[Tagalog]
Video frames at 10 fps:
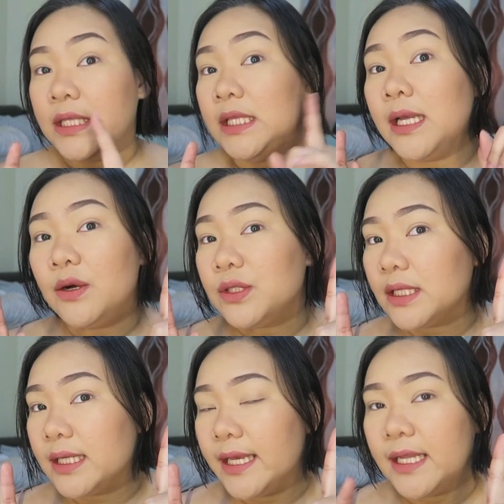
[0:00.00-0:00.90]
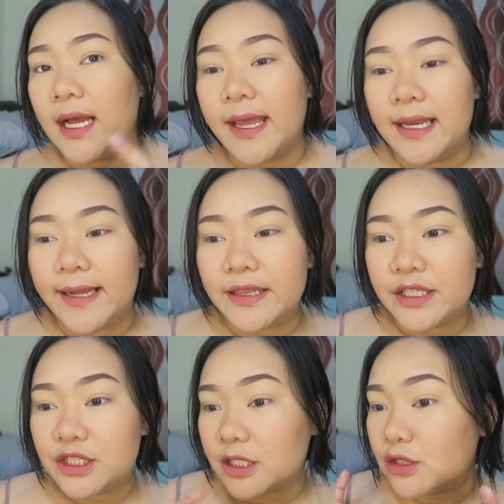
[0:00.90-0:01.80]
Hindi na ako naglagay ng
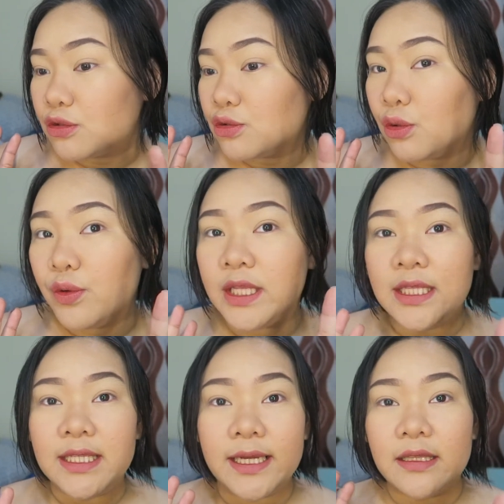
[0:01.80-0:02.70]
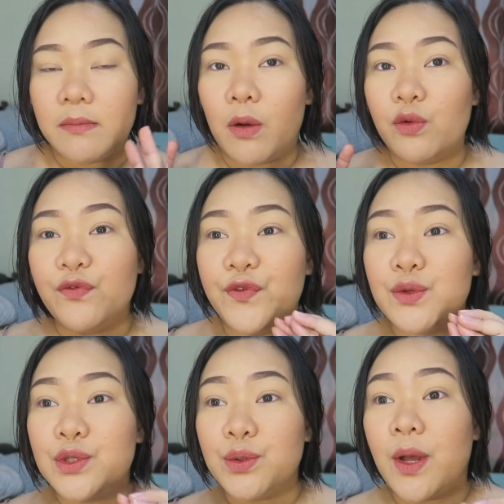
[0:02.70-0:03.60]
highlighter just so hindi natin
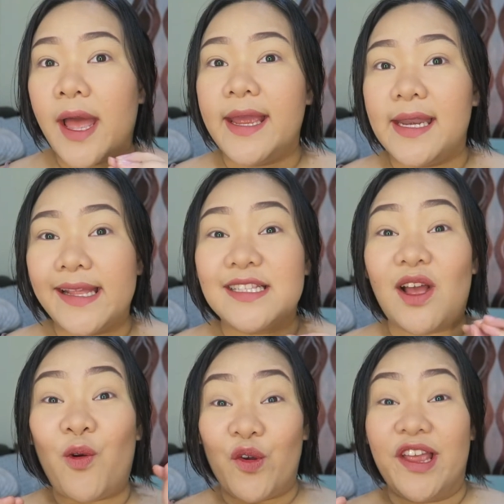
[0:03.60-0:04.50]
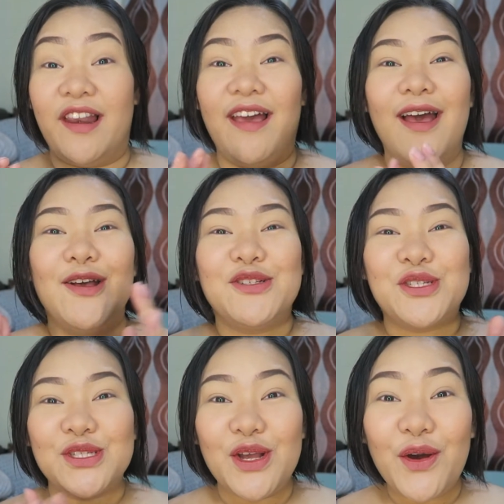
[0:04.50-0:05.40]
makonfuse yung highlight sa oil.
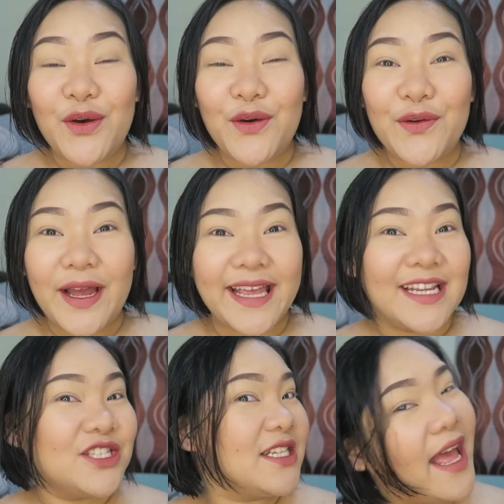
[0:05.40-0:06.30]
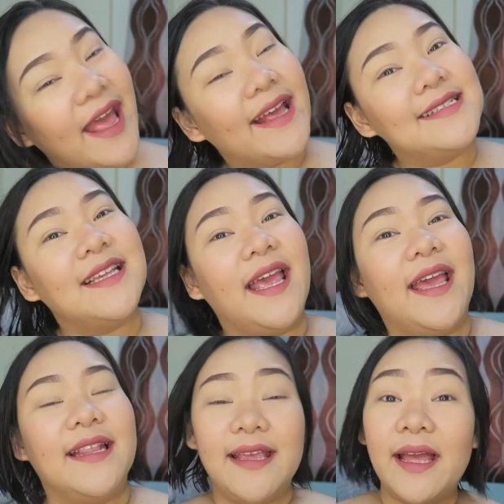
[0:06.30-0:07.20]
So, ayan na siya guys.
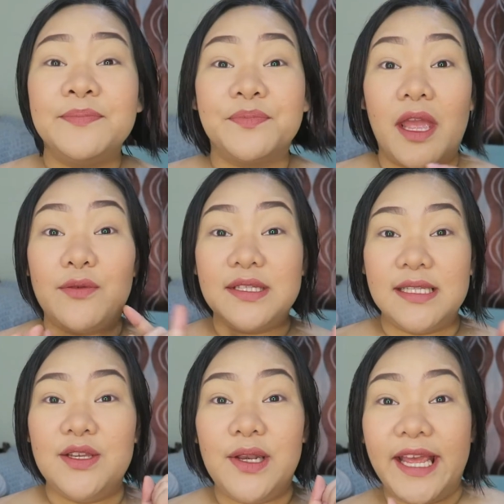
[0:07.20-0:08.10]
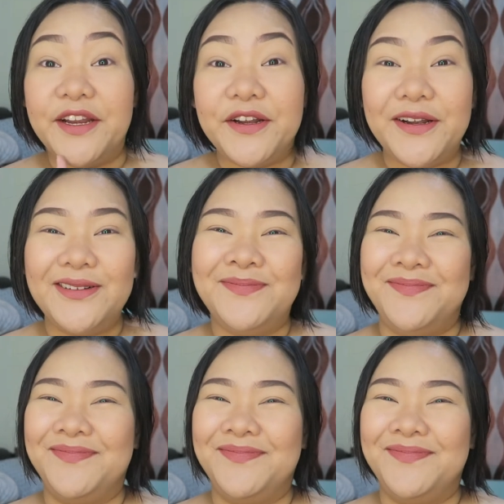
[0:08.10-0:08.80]
And yeah, I will see you later.